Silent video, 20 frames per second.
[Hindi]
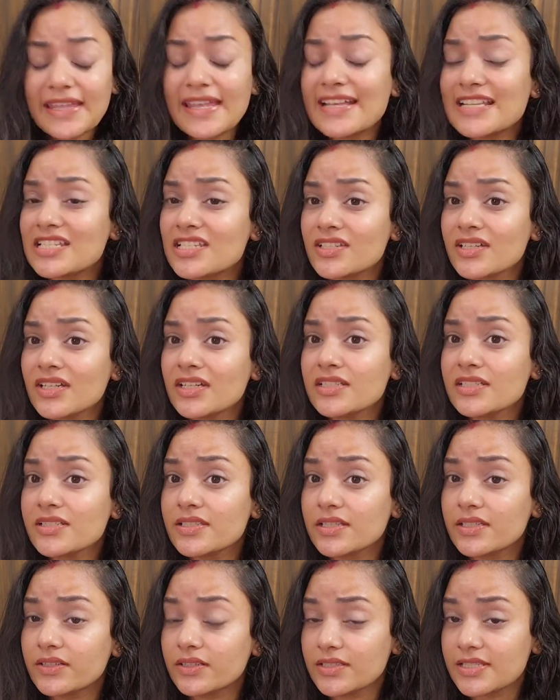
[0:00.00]
एक्स्ट्रा
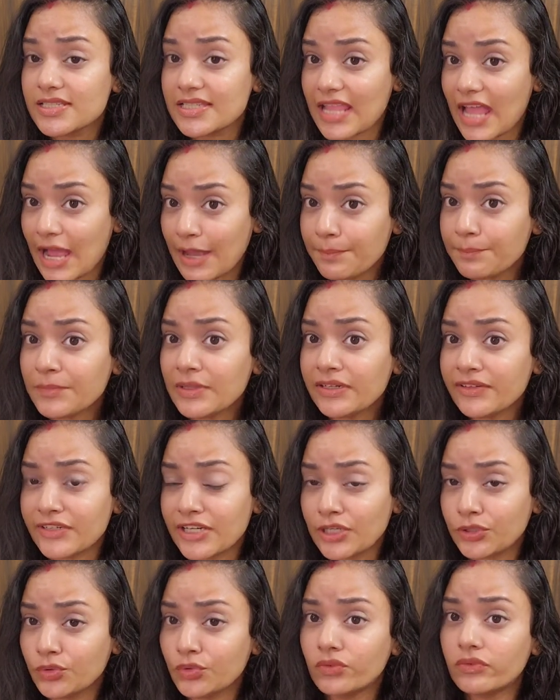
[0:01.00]
स्लैब मिल रहा
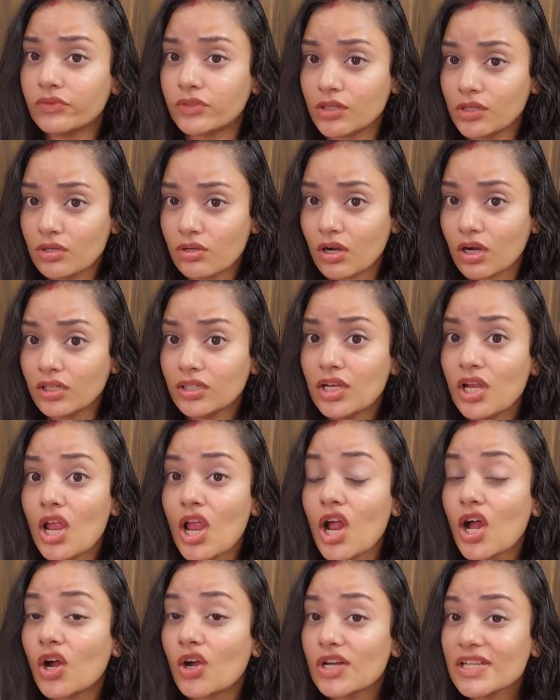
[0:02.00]
है टू वर्क ऑन
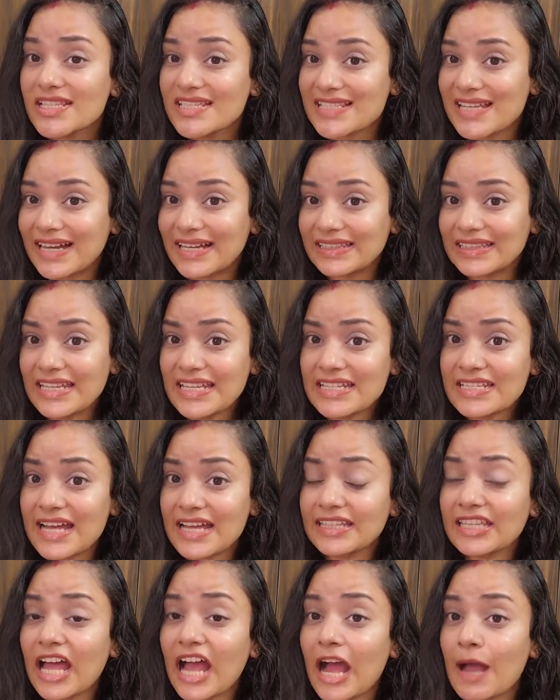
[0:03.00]
और साथ ही
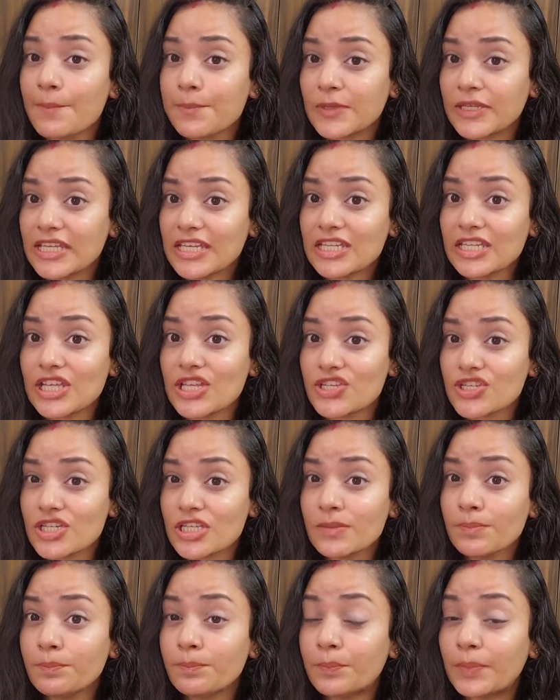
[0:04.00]
साथ आपकी
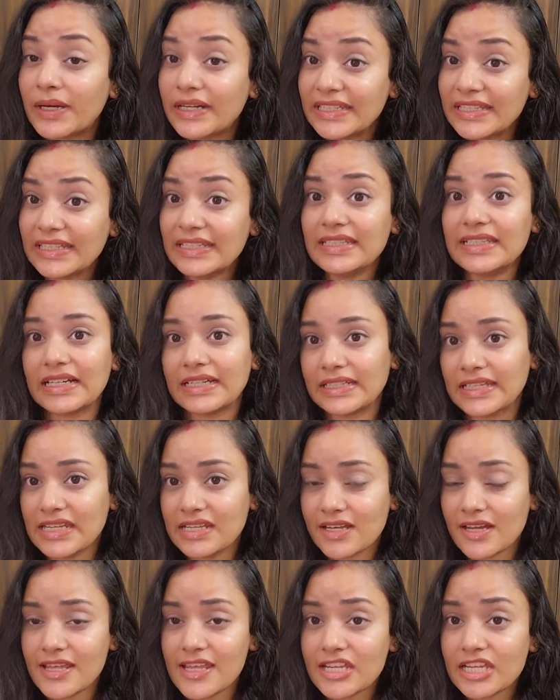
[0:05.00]
किचन बड़ी लगने
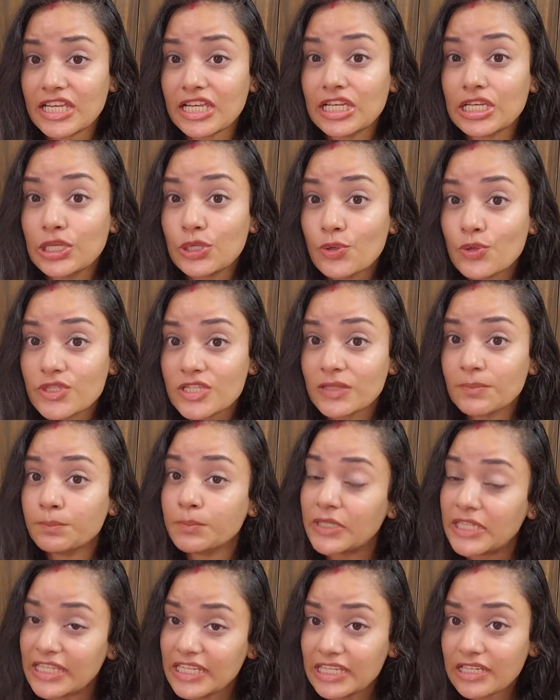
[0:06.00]
का एक इल्यूजन
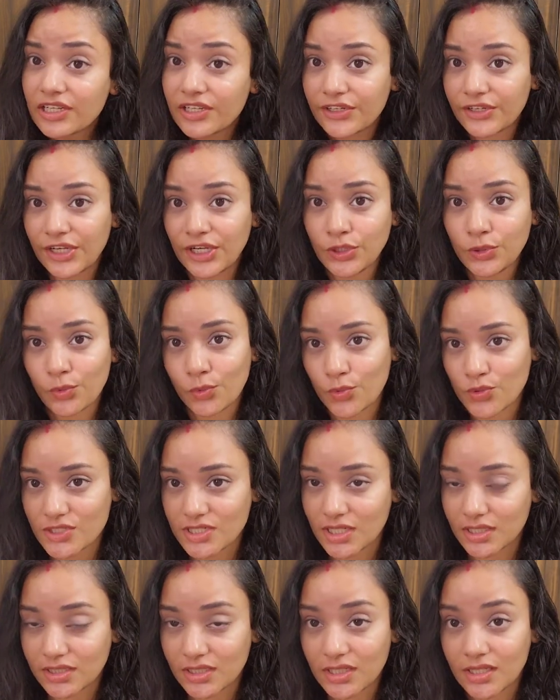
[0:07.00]
भी क्रिएट हो
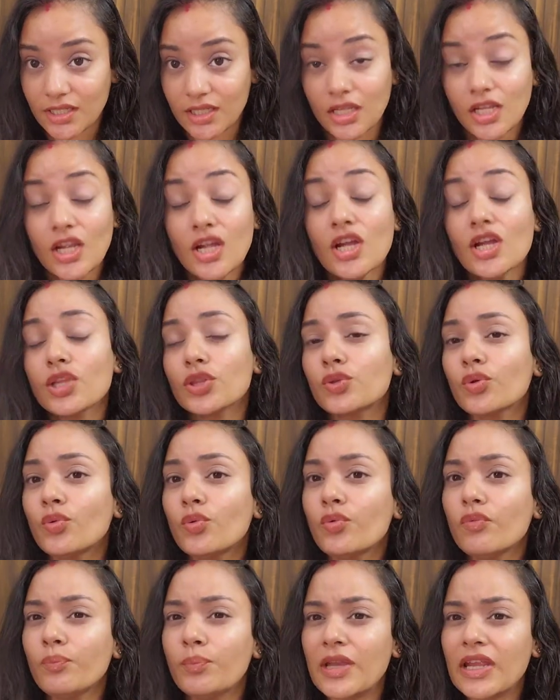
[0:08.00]
जाता है तो
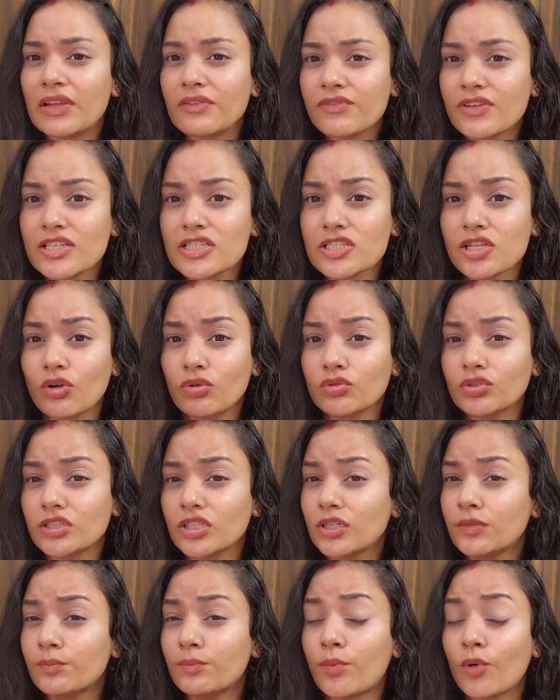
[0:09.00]
ब्रेकफास्ट
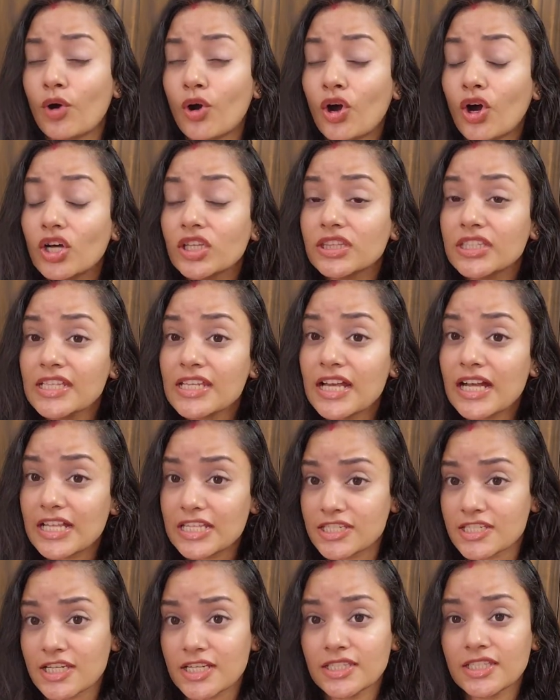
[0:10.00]
काउंटर बहुत ही
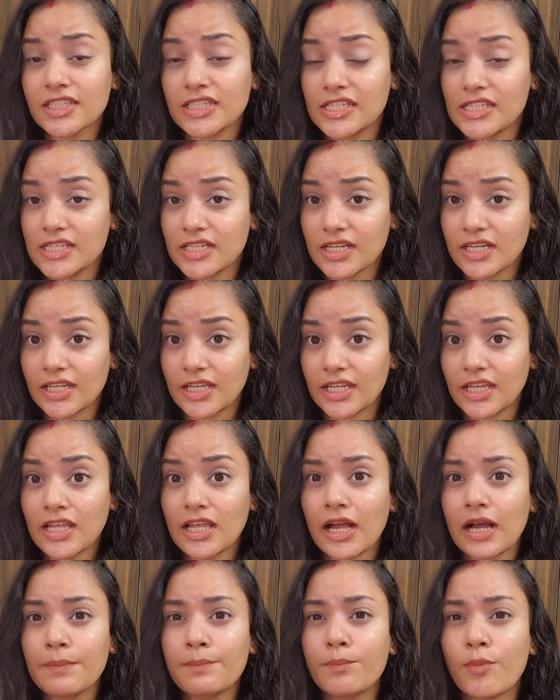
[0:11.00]
अच्छा तरीका है
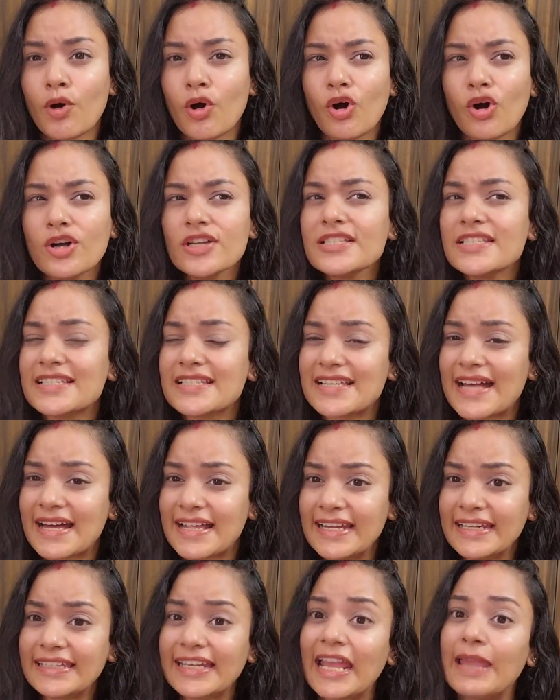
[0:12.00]
अब बहुत
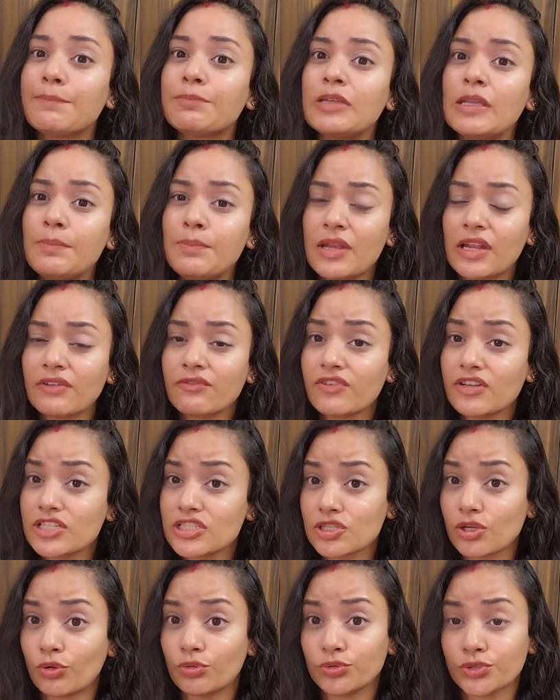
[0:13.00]
सारे टाइप के ब्रेकफास्ट
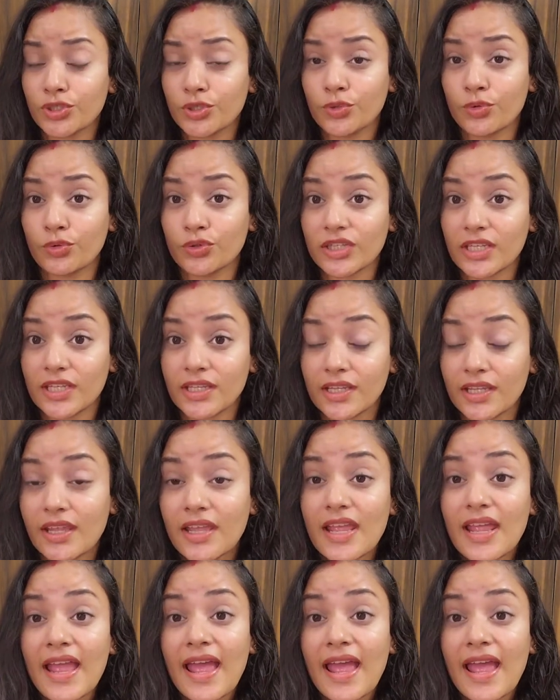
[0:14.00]
काउंटर होते हैं